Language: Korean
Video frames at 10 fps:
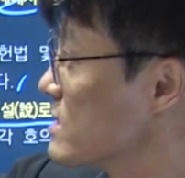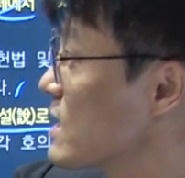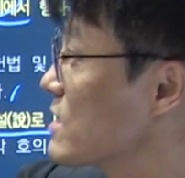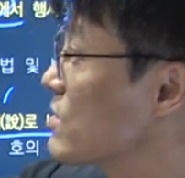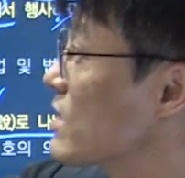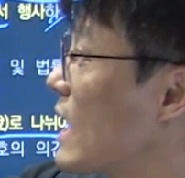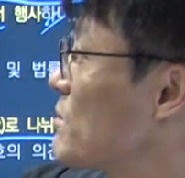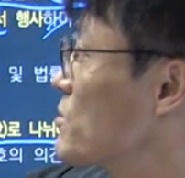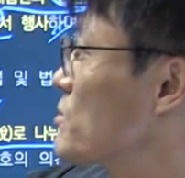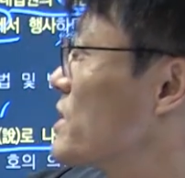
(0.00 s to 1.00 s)
자 그래서
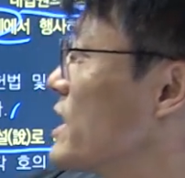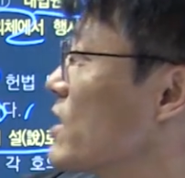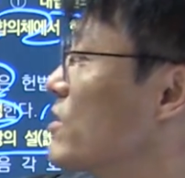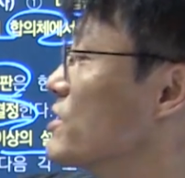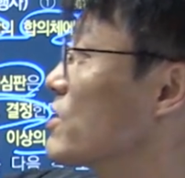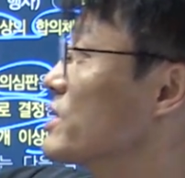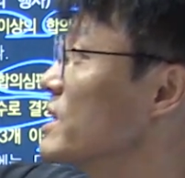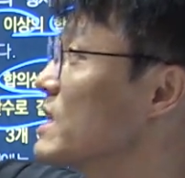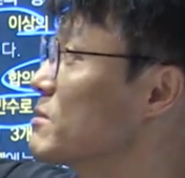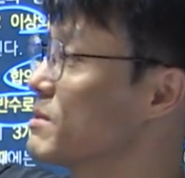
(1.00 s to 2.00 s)
가부 동세에 대한
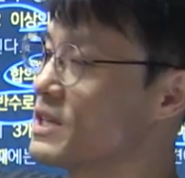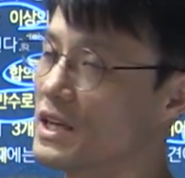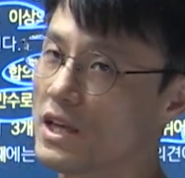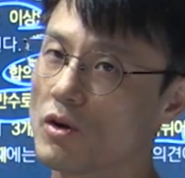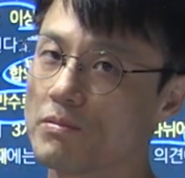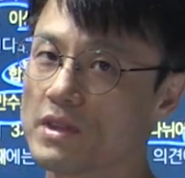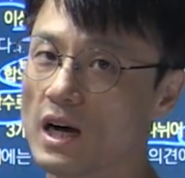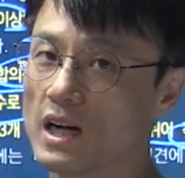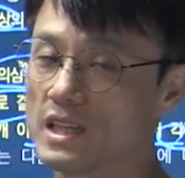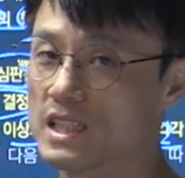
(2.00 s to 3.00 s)
결정권이 대법원장에게는
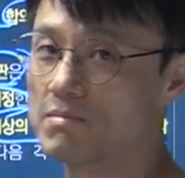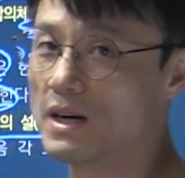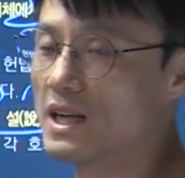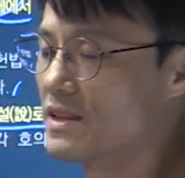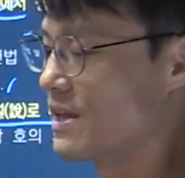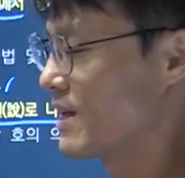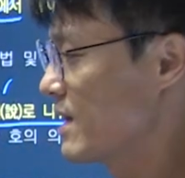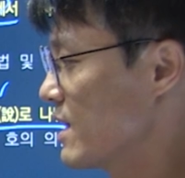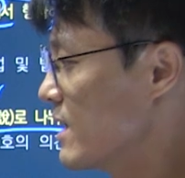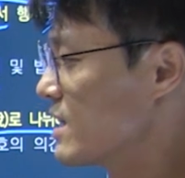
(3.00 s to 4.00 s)
없다. 그 심판할
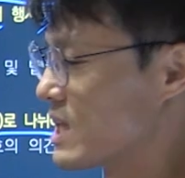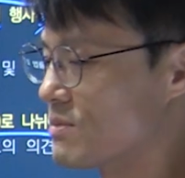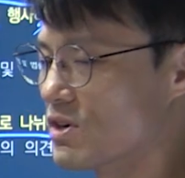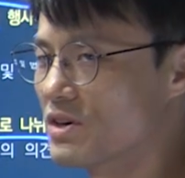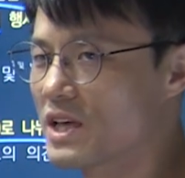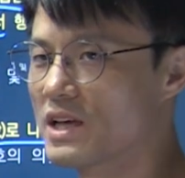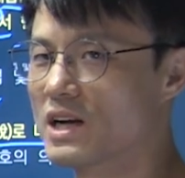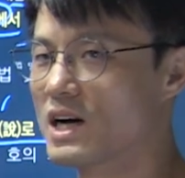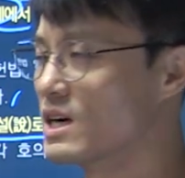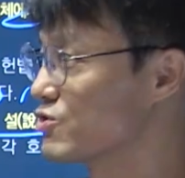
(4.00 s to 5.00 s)
때 대법관
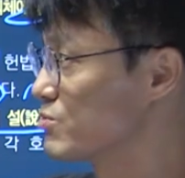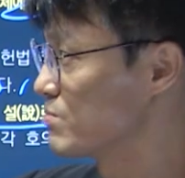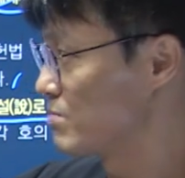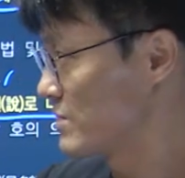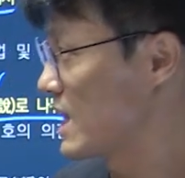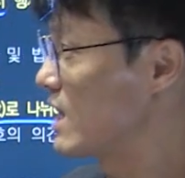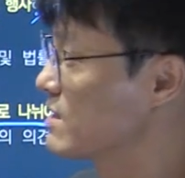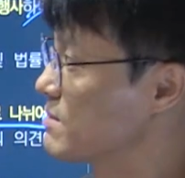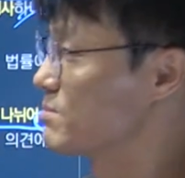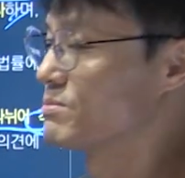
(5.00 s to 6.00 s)
회의랑 구, 잘